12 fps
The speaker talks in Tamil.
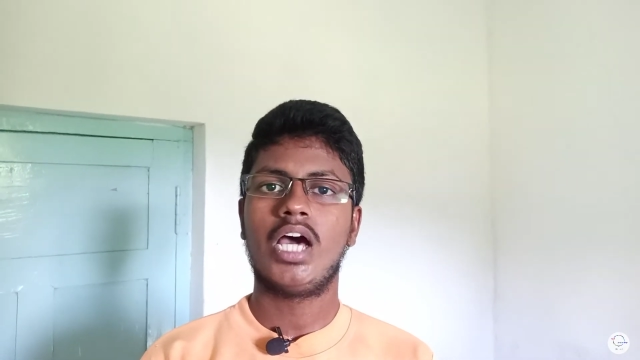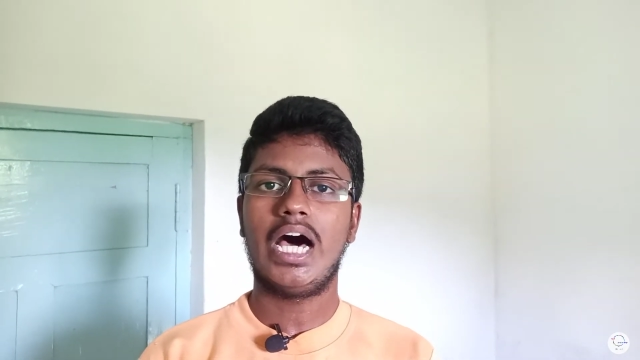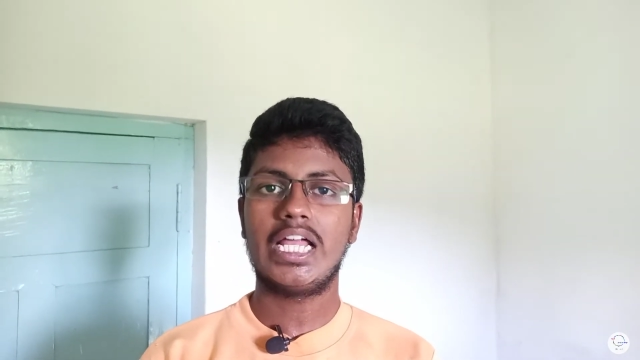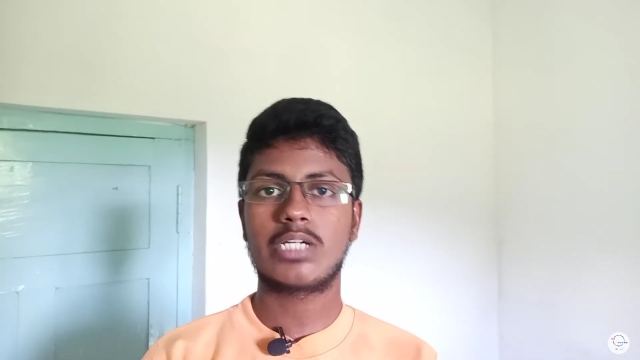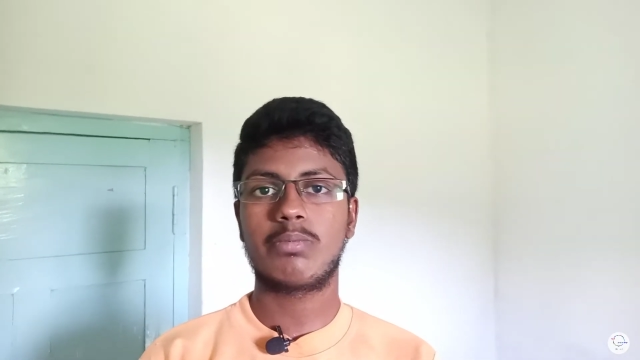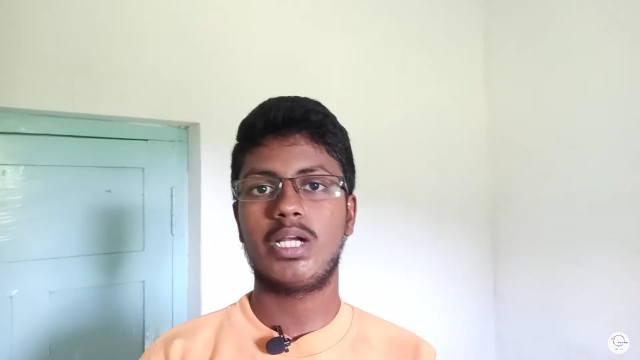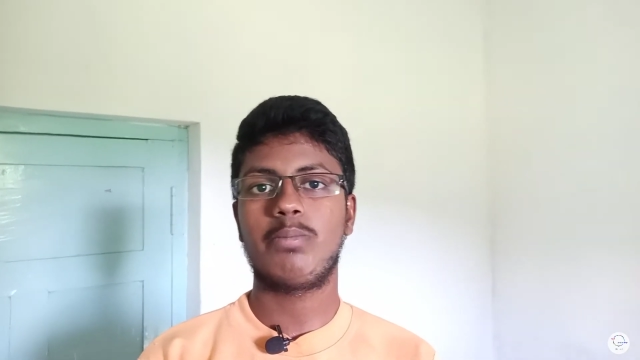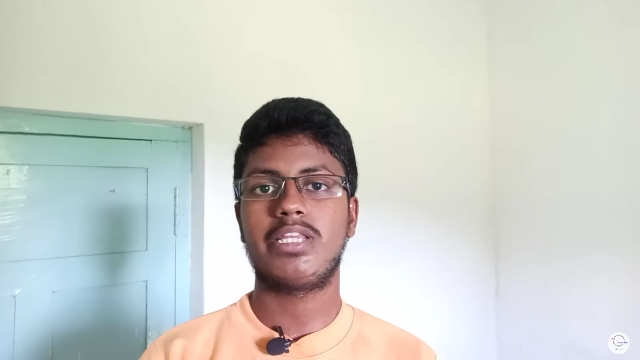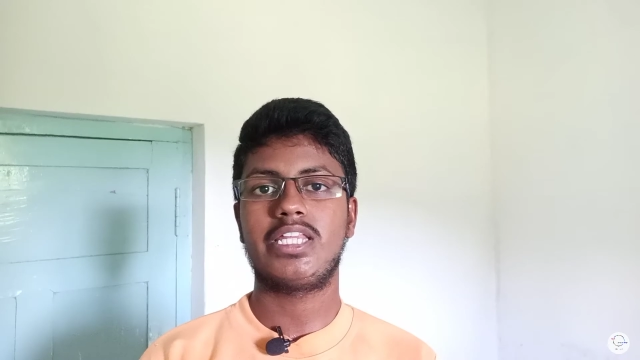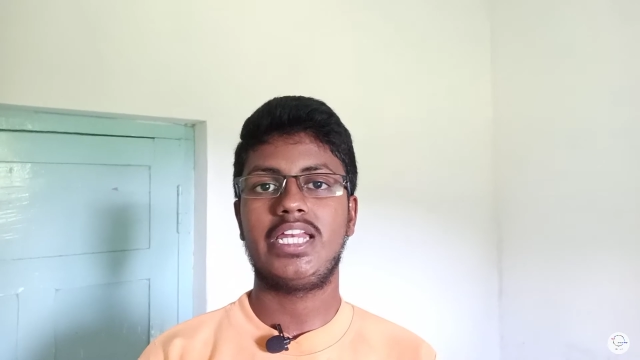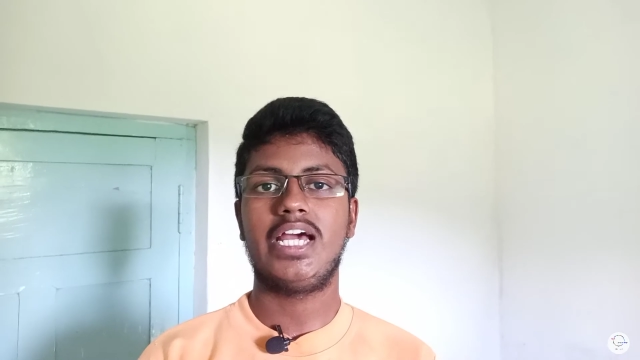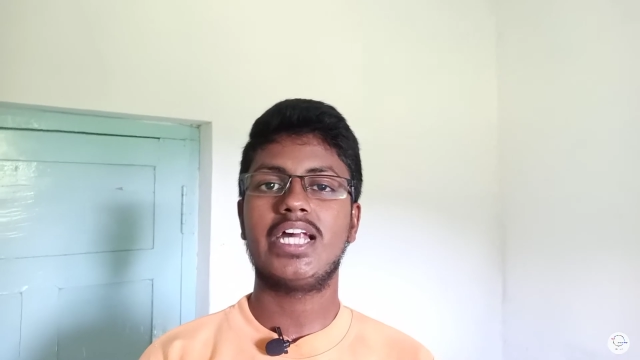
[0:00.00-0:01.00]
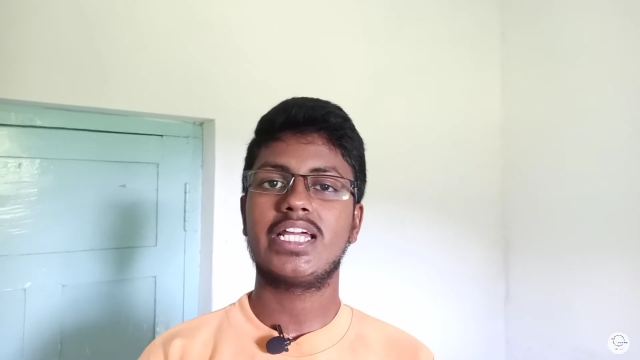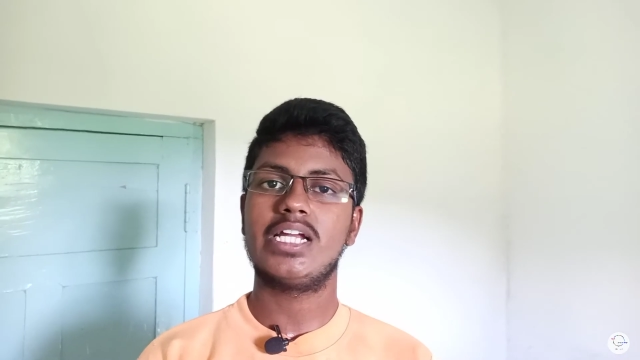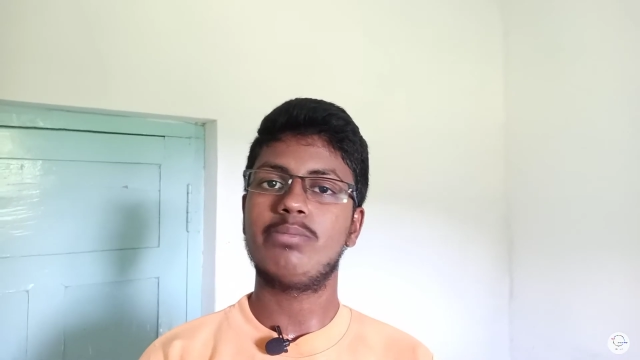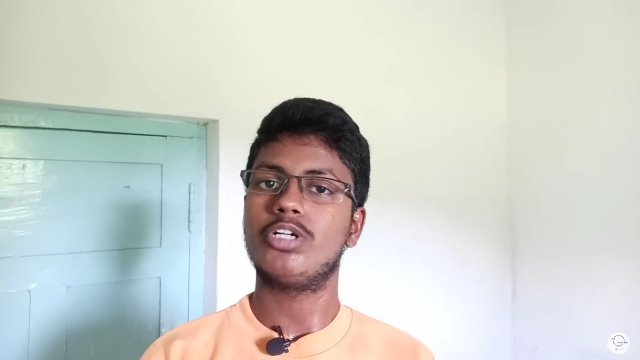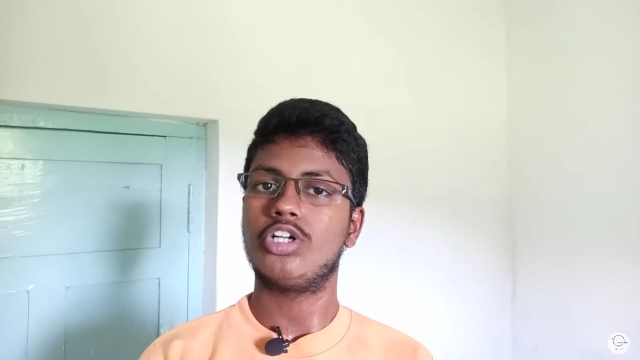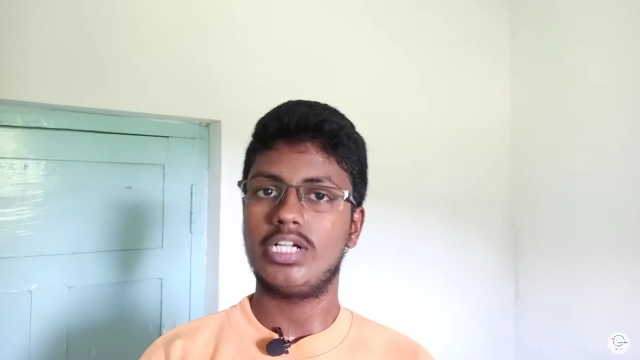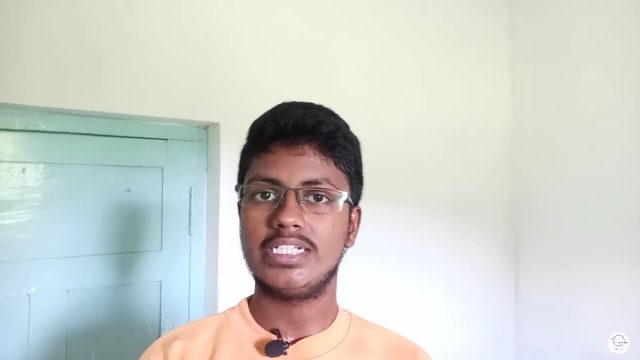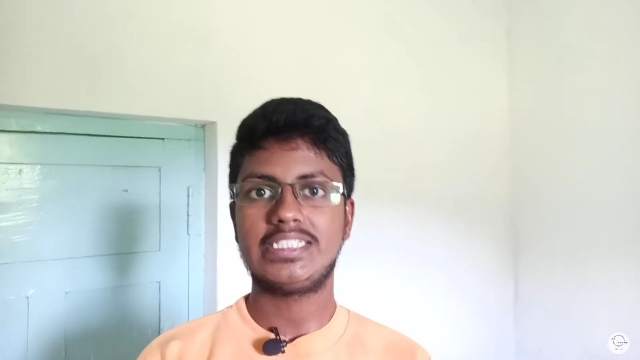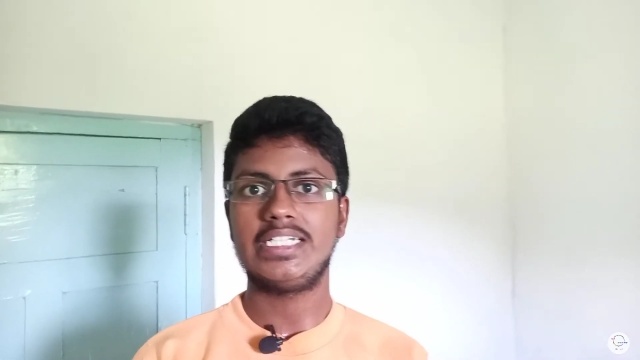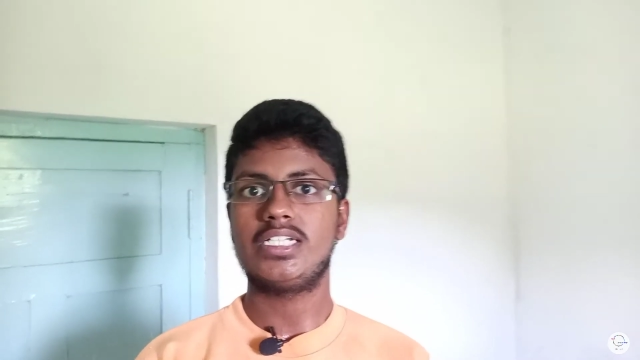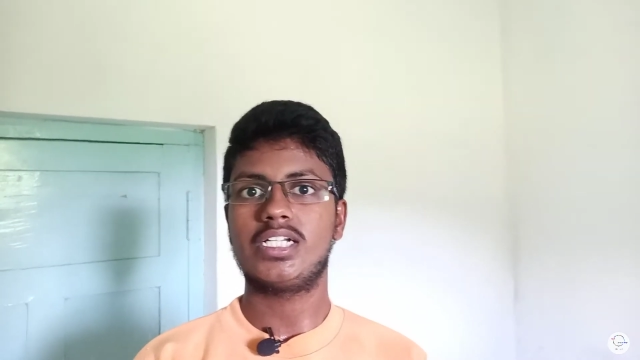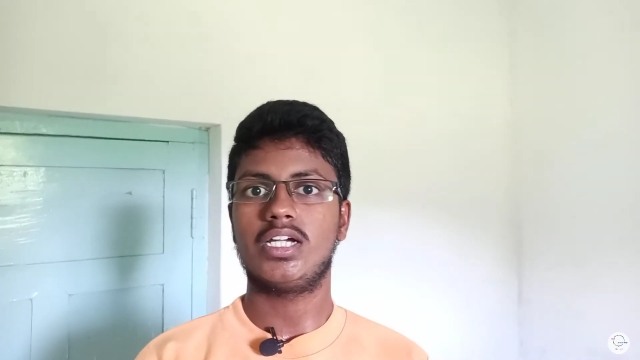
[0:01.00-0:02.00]
அதுக்கு மேலே பார்த்தீங்கன்னா ரியல் ரியல்மினுடைய
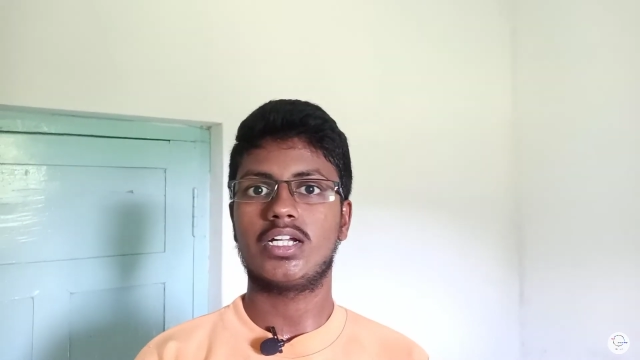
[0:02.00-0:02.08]
சி த்ரீ